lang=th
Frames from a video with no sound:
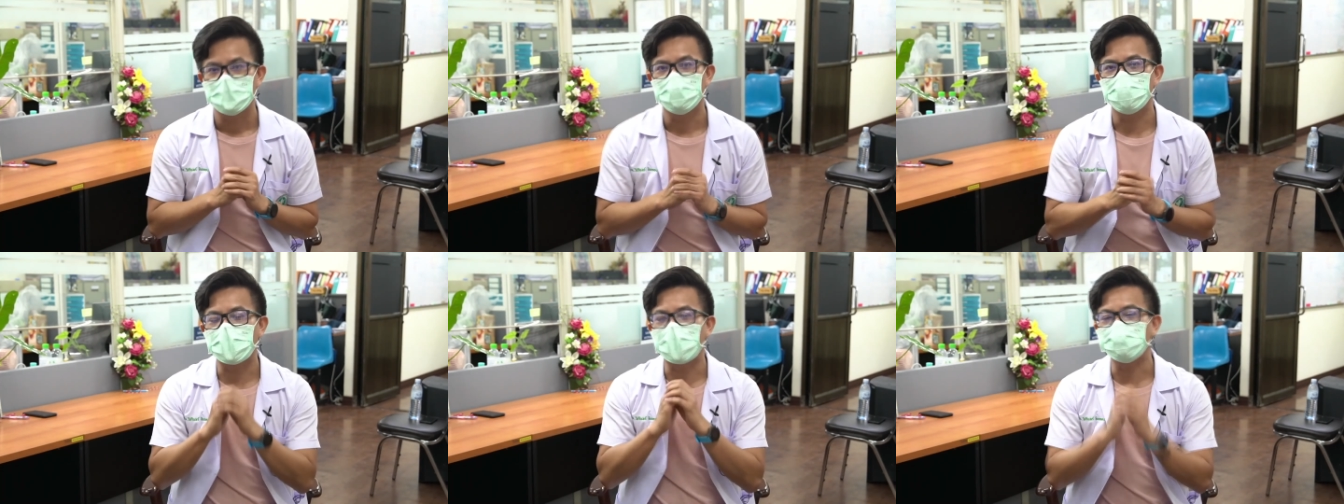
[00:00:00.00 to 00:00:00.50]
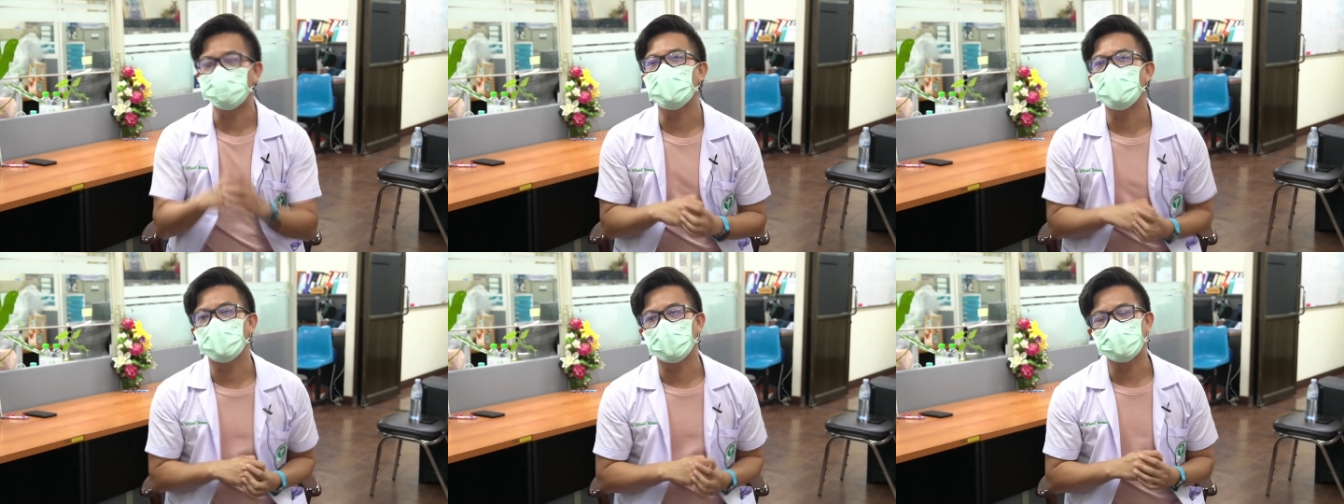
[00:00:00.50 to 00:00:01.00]
พวกเราทุกค
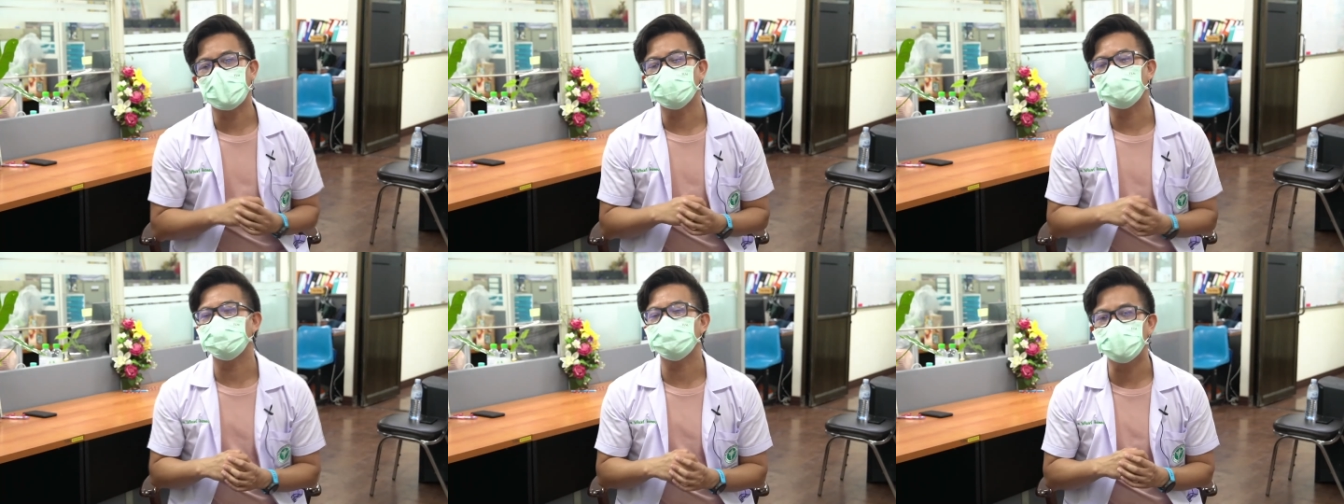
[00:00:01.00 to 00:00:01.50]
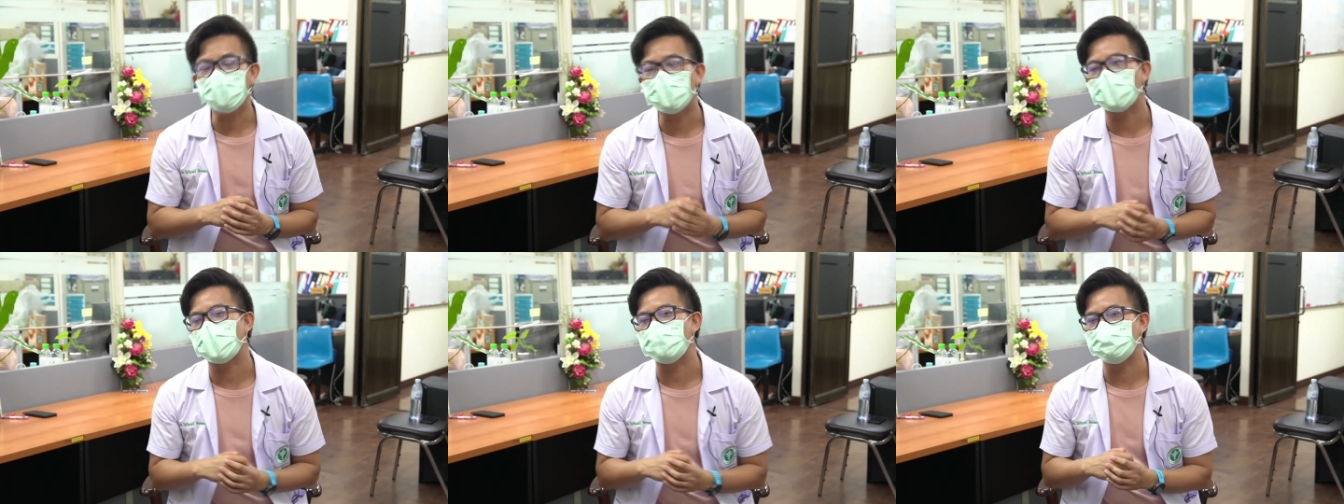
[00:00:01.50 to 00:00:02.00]
นก็ต้อง
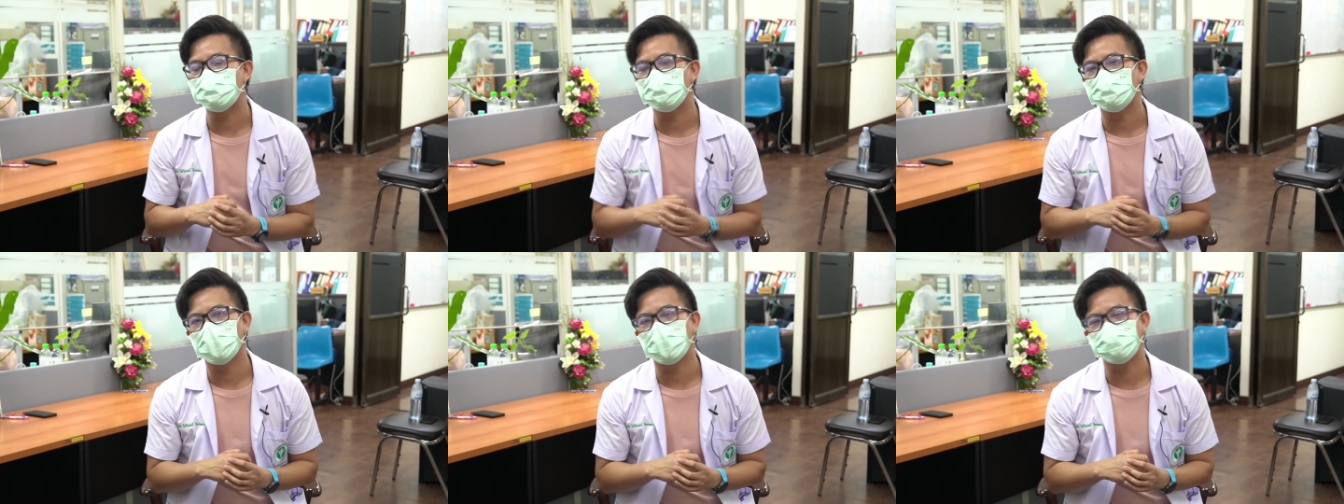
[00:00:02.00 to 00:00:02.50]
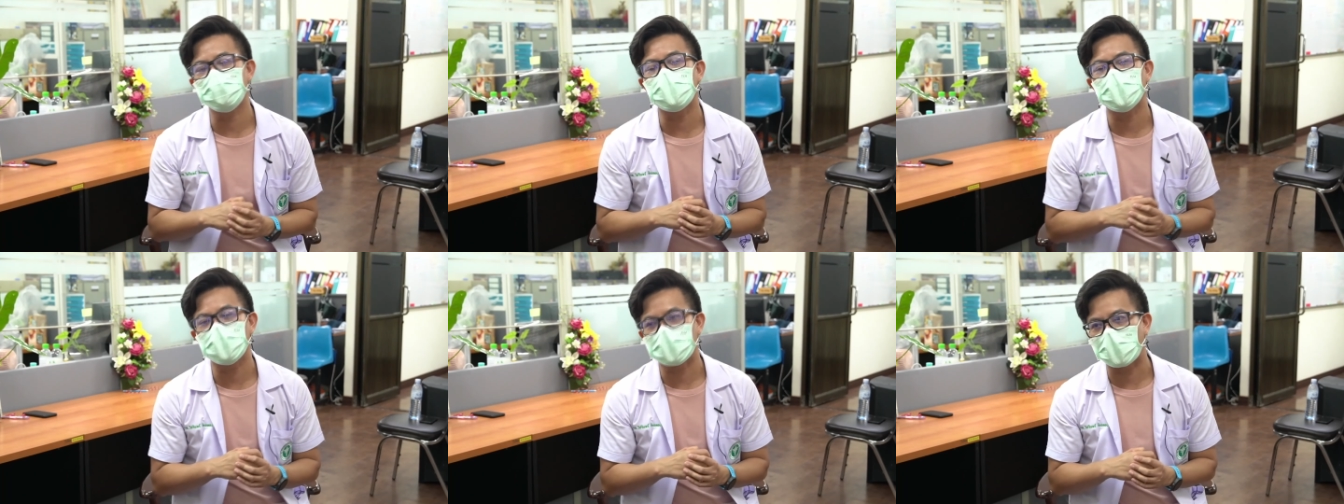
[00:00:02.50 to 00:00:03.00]
สู้ๆนะครับ สู้ไป
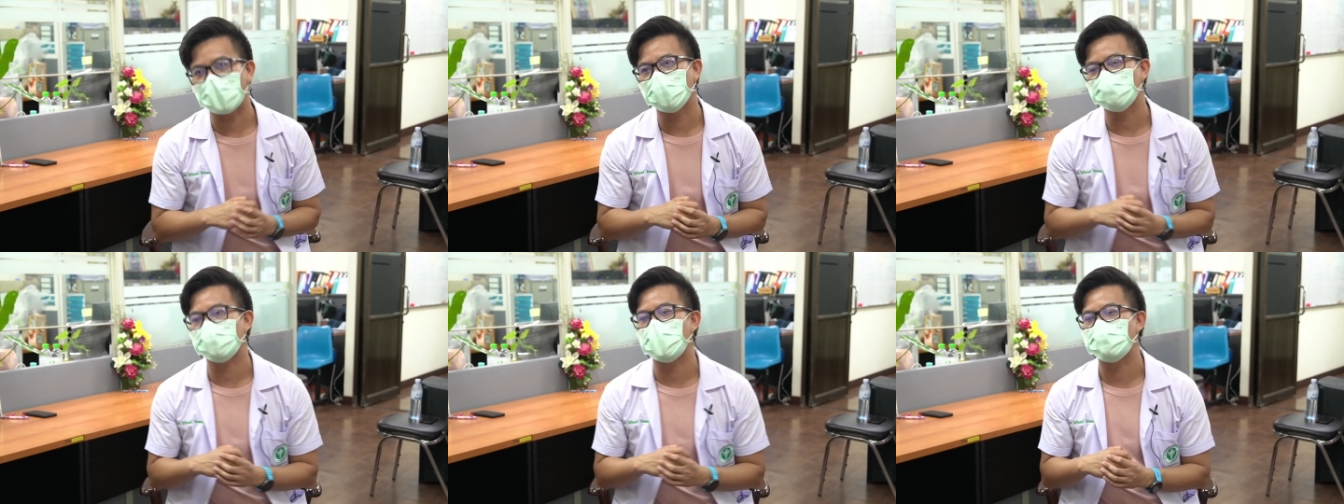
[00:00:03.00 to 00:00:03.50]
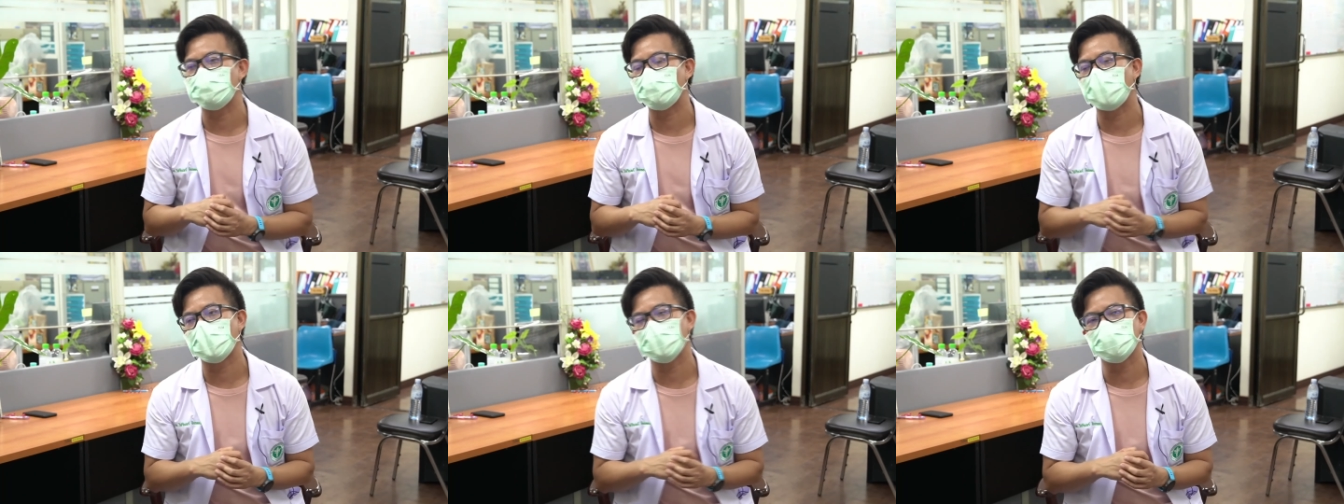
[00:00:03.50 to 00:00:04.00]
ด้วยกัน เราจะผ่านมัน
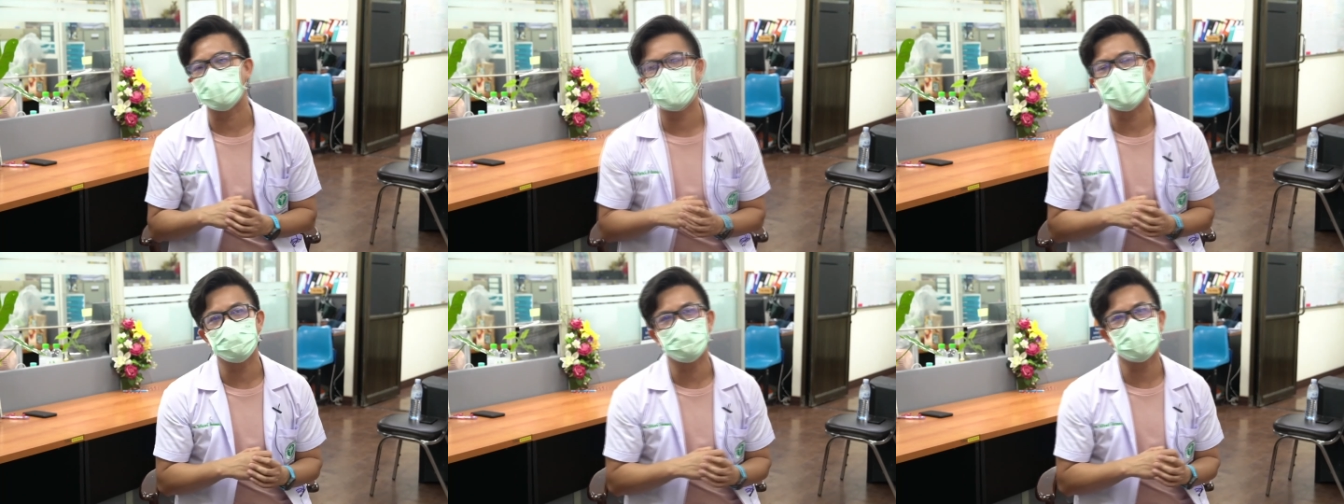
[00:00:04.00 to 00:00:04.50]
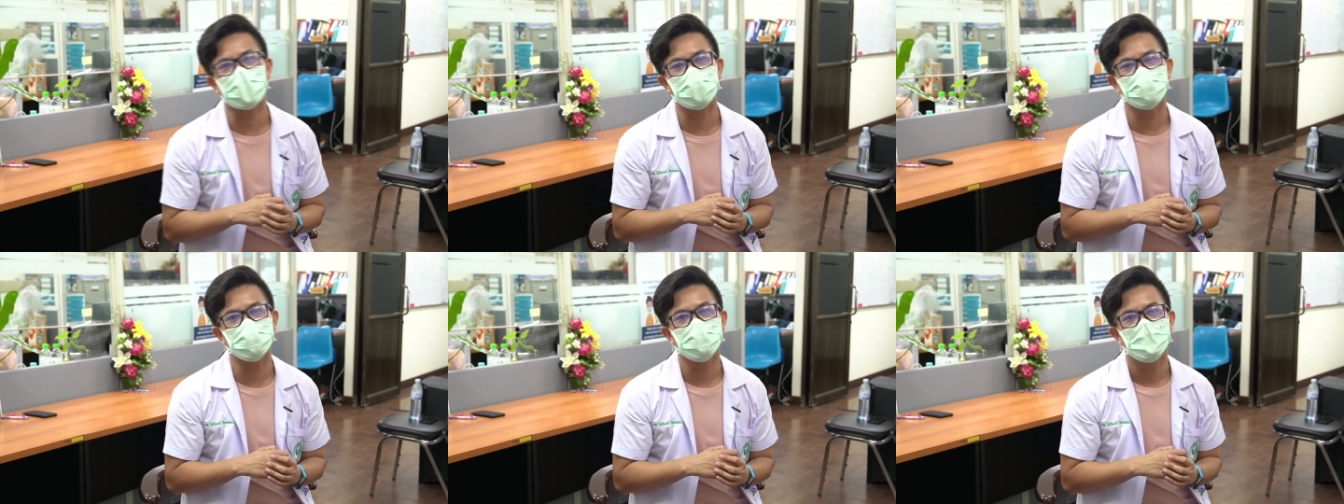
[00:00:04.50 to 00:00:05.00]
ไปได้ด้วยกัน
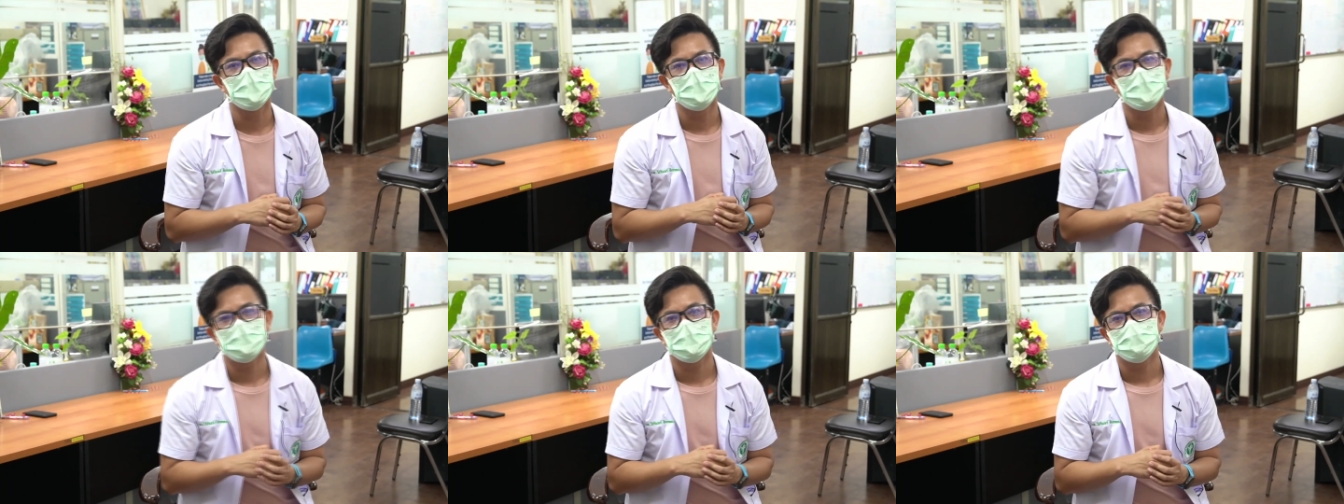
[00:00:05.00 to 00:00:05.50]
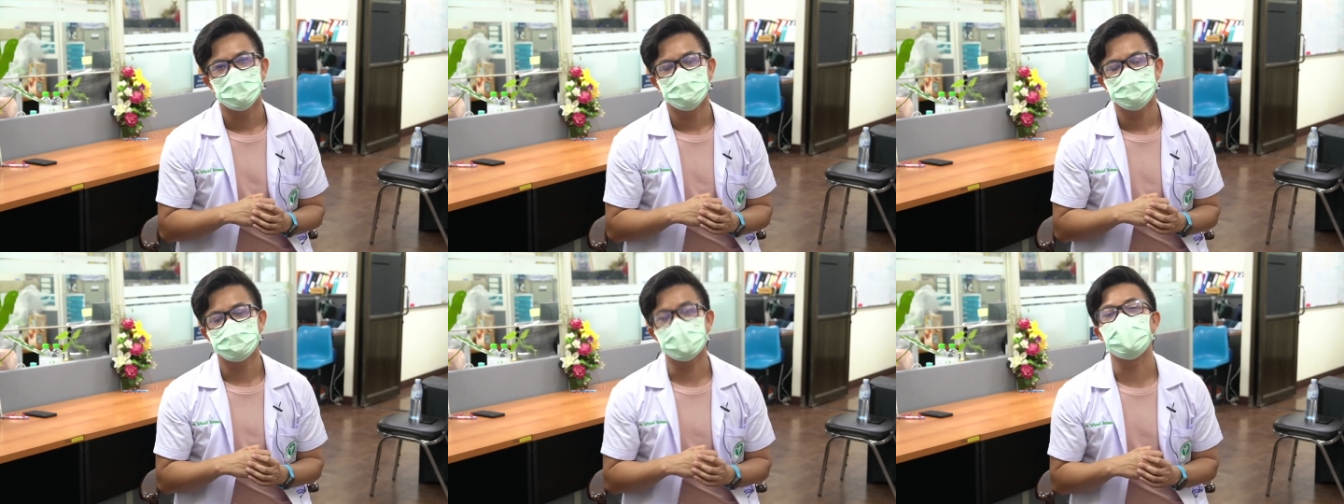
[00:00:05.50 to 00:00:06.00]

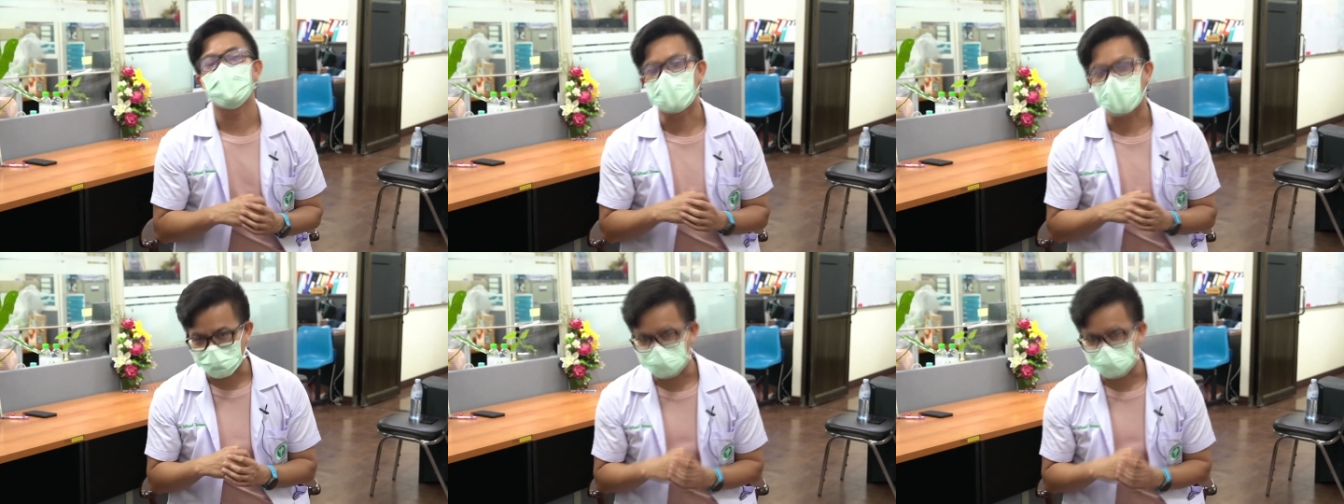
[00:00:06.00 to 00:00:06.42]
เสมอครั